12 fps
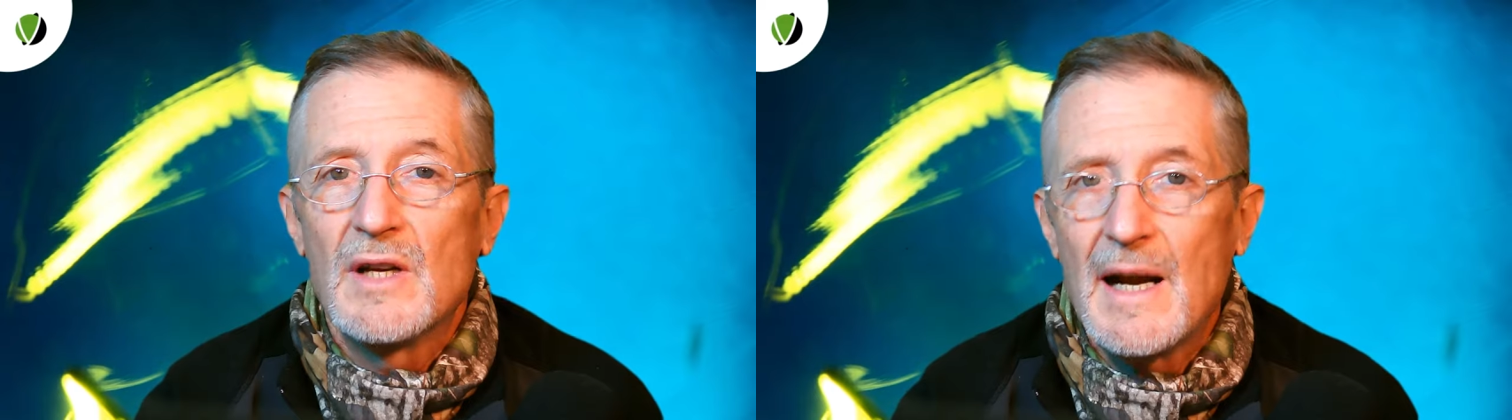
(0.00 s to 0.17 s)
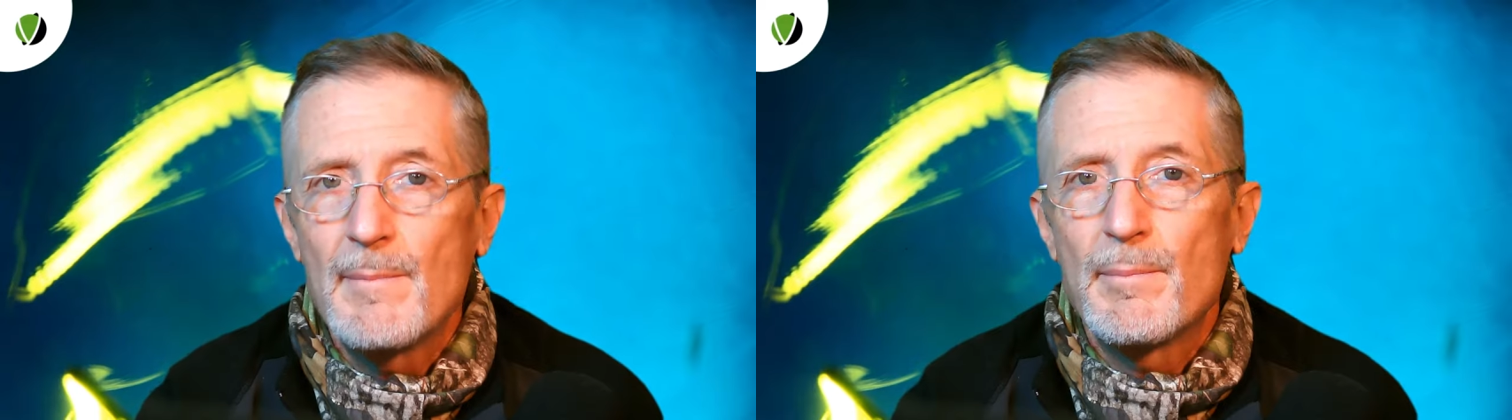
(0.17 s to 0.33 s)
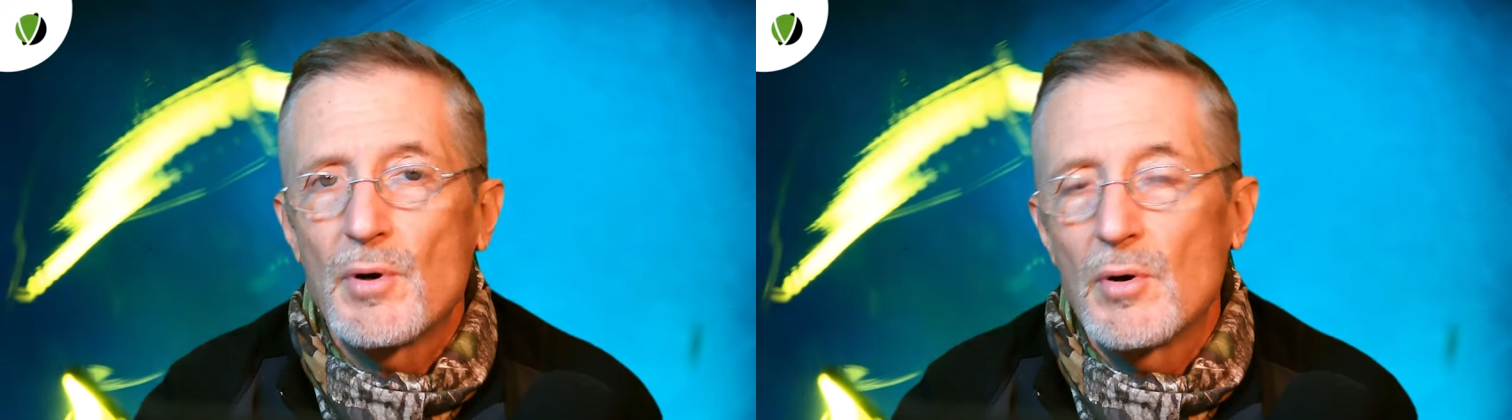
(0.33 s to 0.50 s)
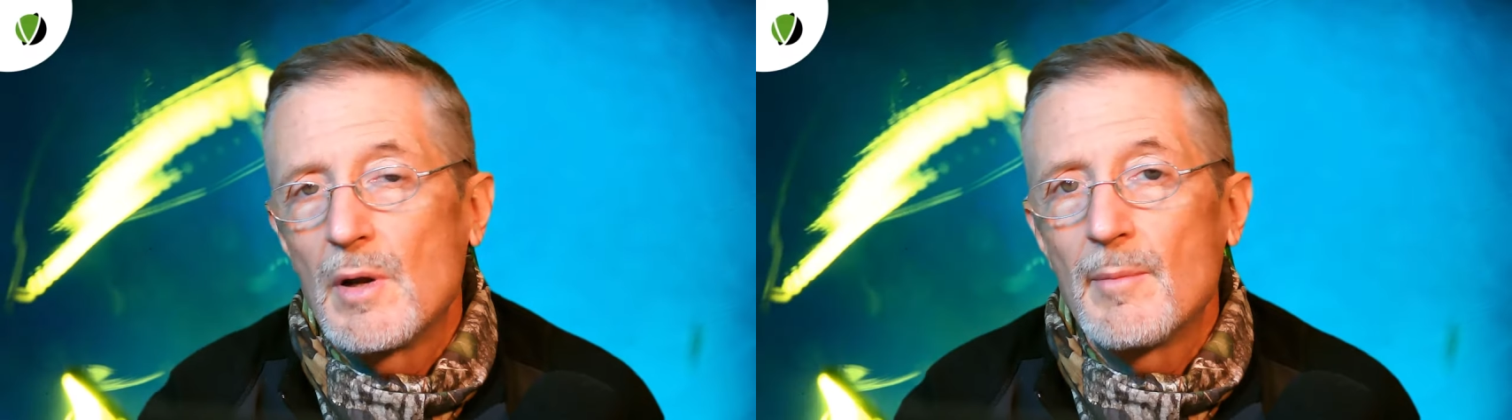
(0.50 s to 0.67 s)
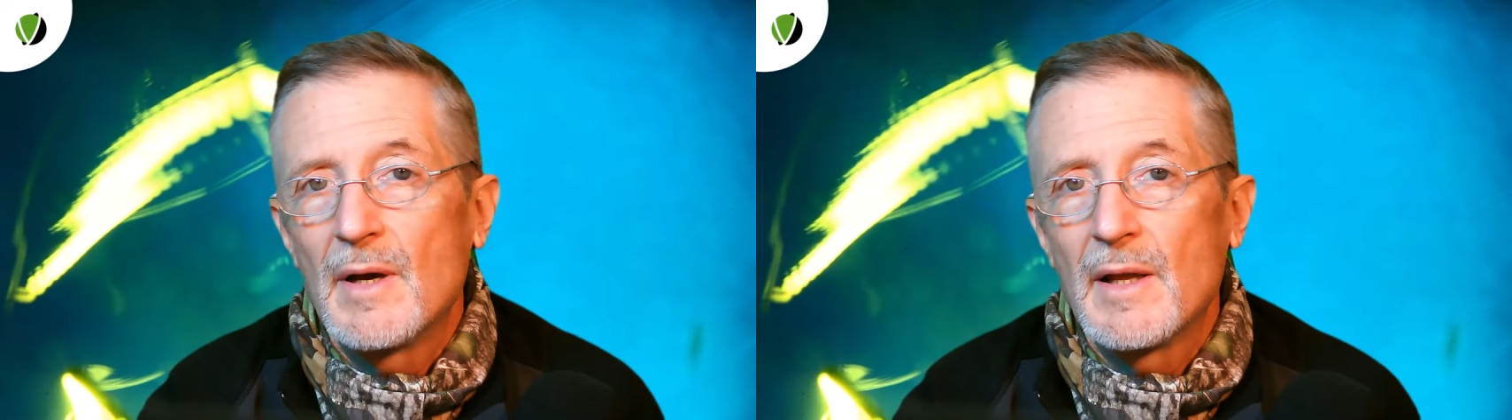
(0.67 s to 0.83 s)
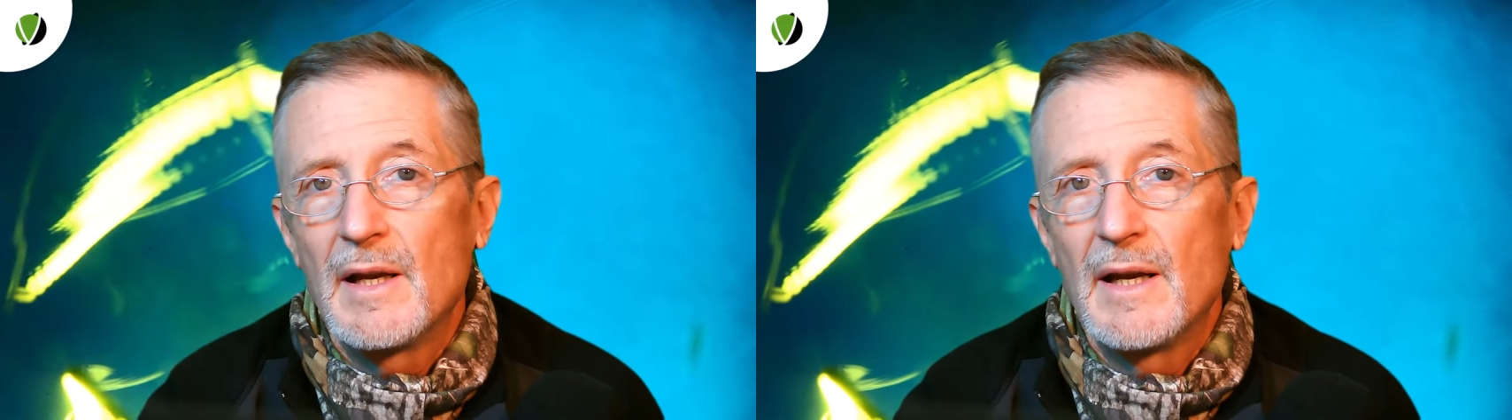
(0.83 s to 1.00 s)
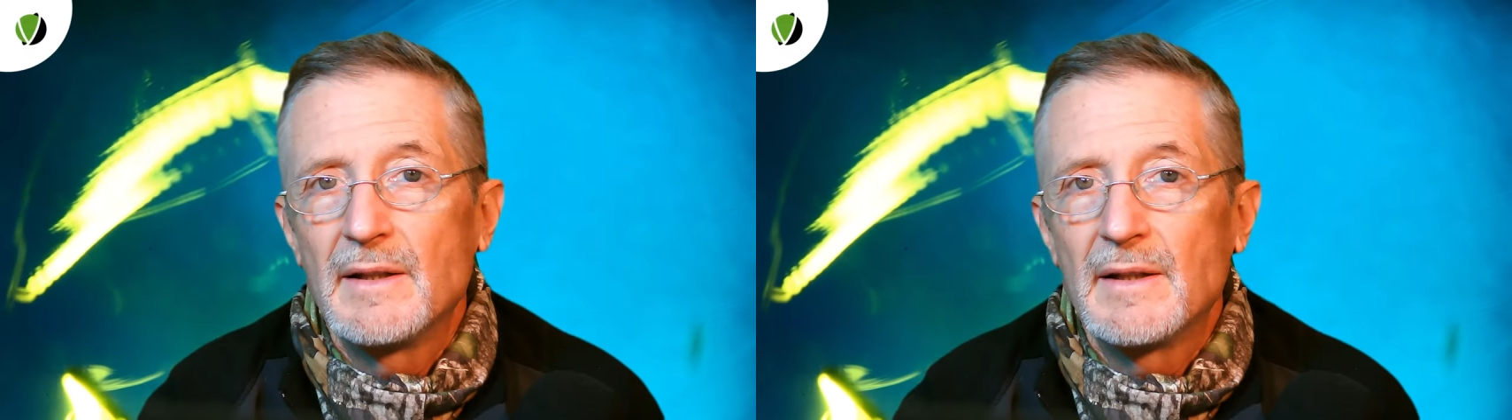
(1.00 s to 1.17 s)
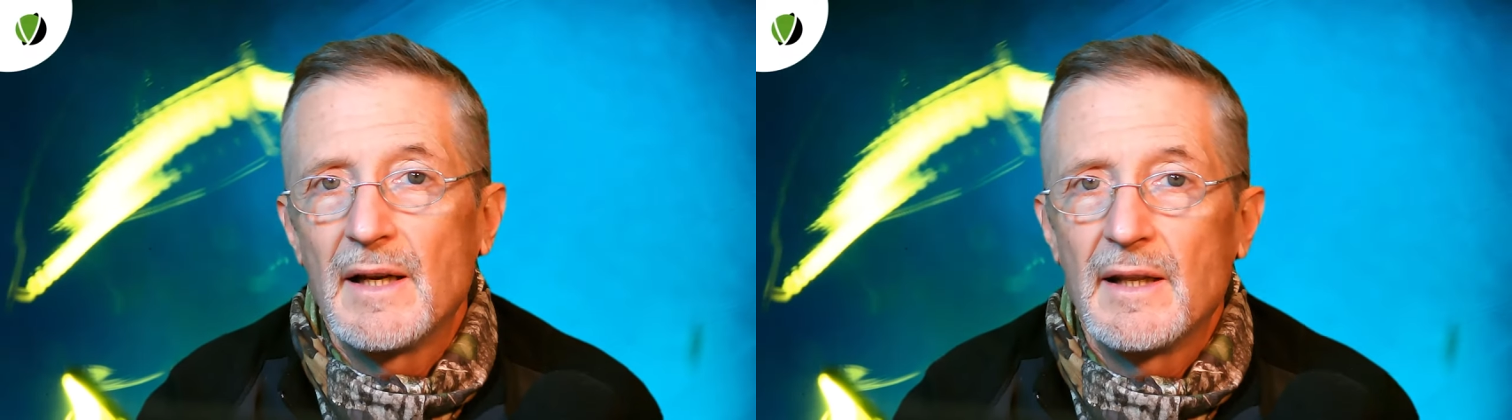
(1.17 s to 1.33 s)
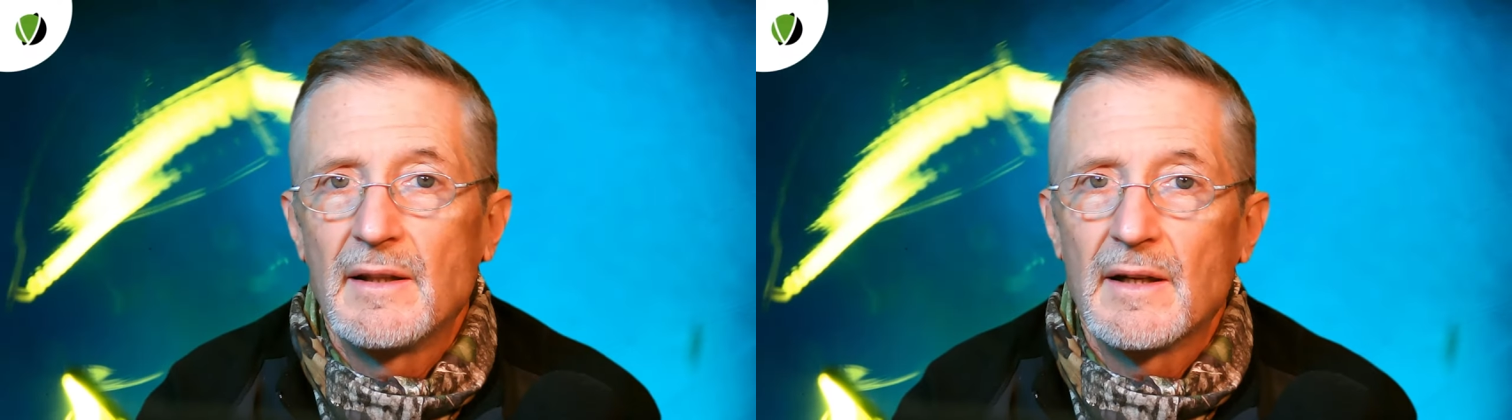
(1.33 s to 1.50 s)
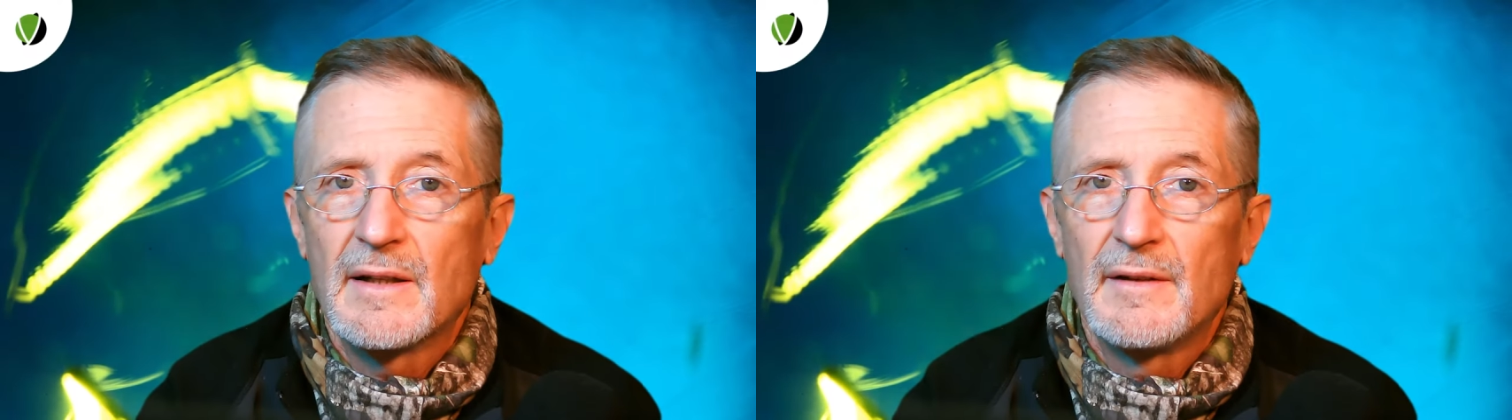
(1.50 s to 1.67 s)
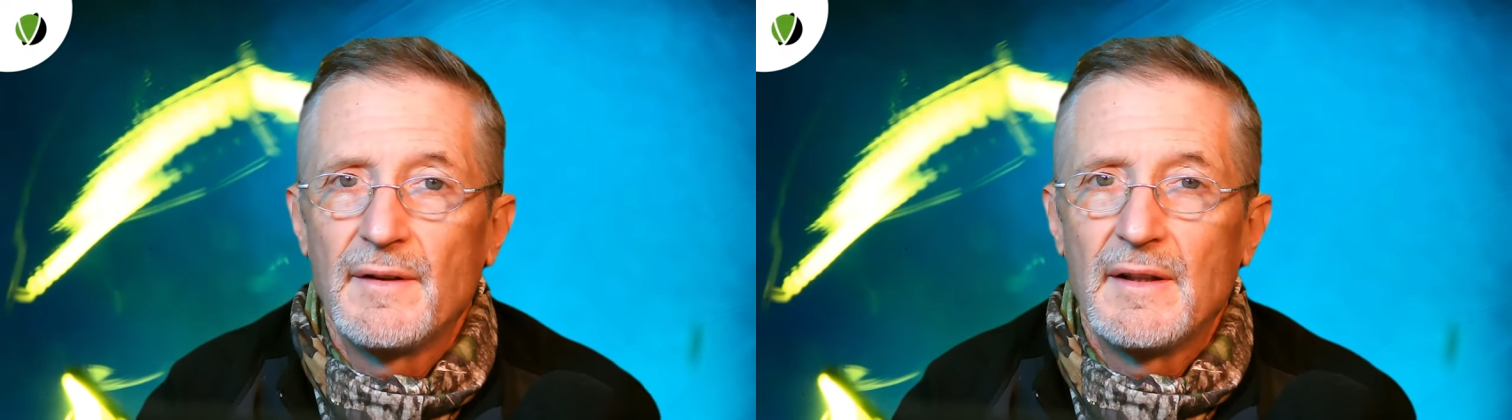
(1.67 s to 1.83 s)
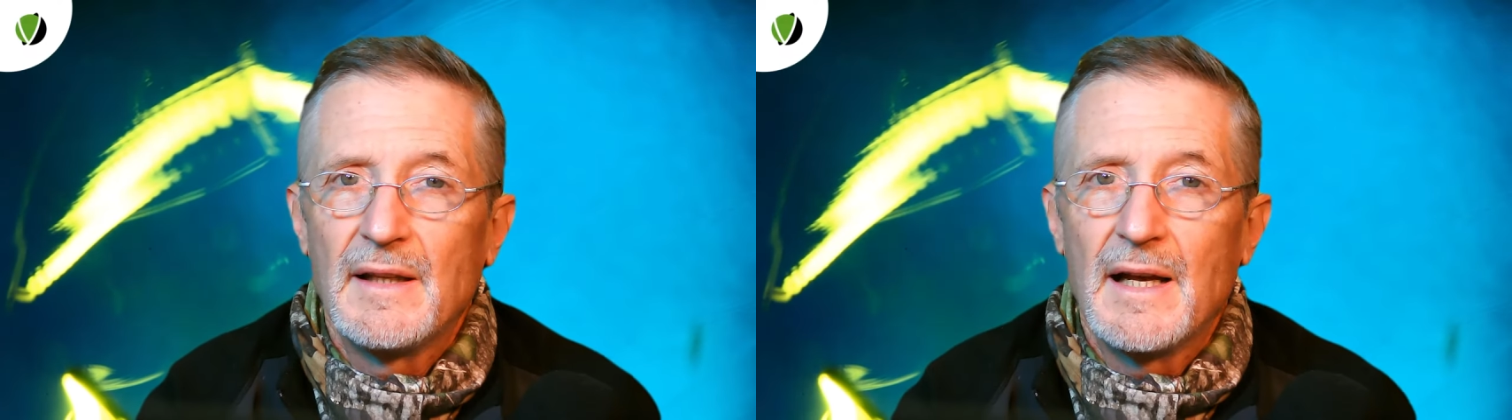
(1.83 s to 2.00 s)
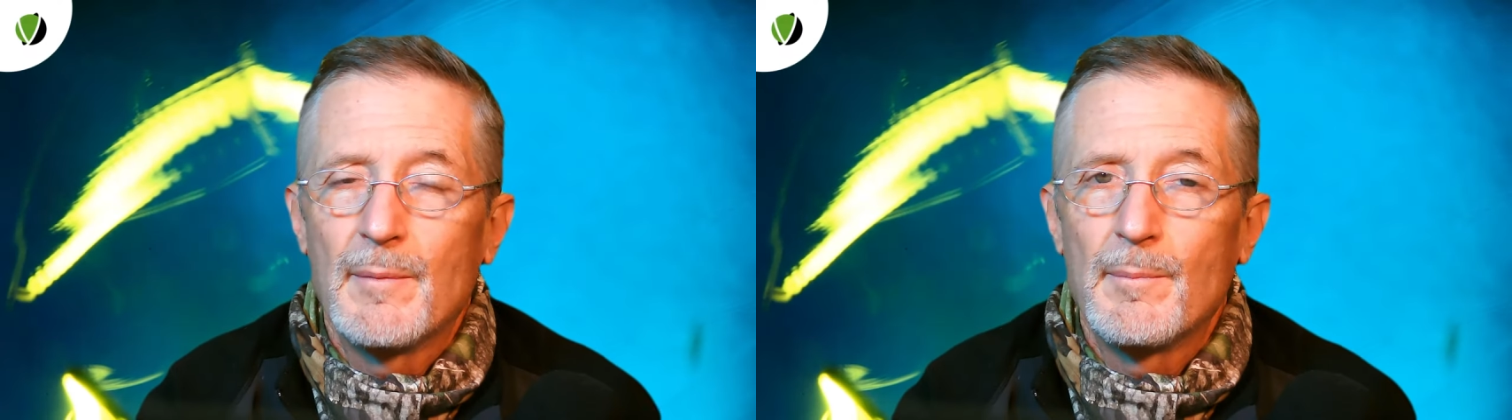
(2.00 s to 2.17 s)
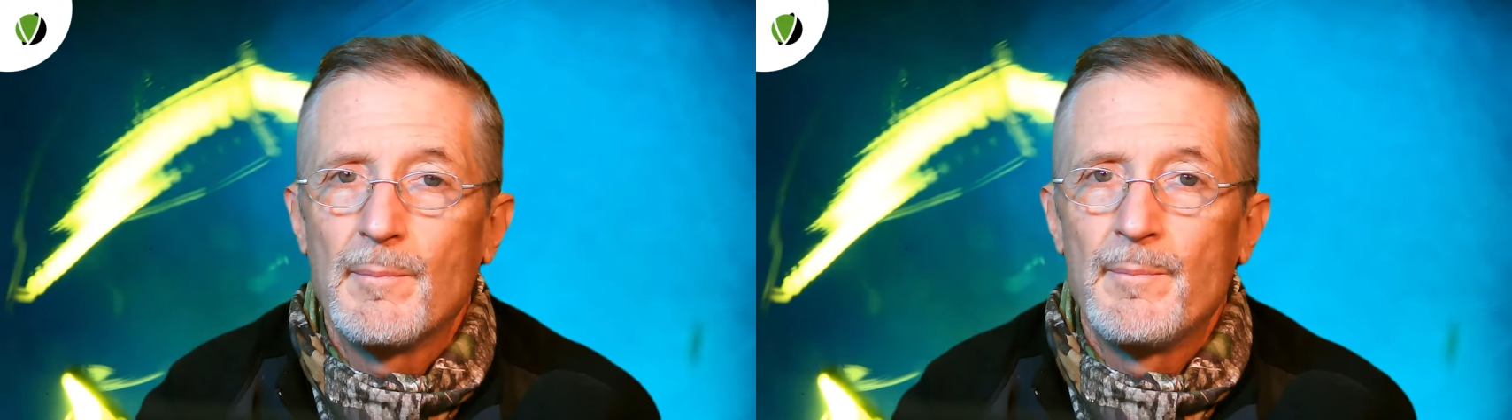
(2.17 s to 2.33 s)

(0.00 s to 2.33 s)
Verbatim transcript: gran problema de la inteligencia artificial.